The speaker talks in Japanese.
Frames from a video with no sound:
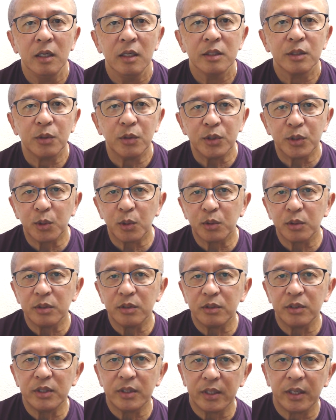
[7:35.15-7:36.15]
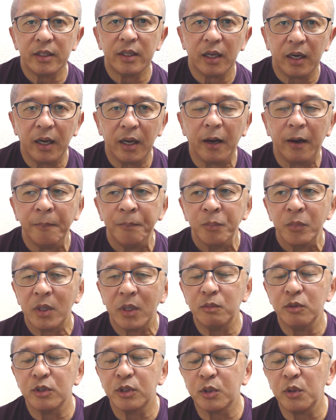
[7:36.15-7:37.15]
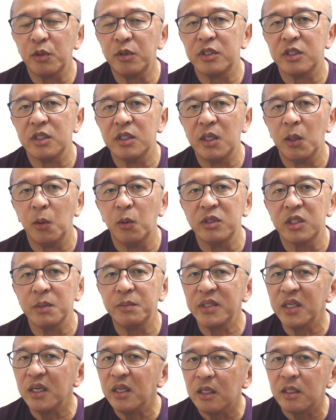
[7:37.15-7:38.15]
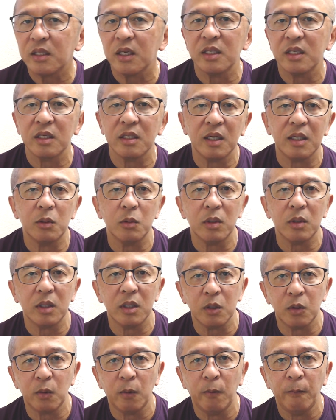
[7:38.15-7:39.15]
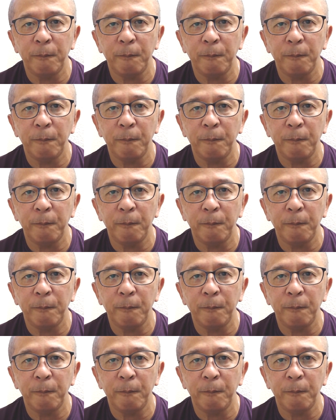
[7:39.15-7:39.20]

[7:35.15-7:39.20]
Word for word: その仕事についていたら、多分ストレスで押しつぶされていたんじゃないのかなと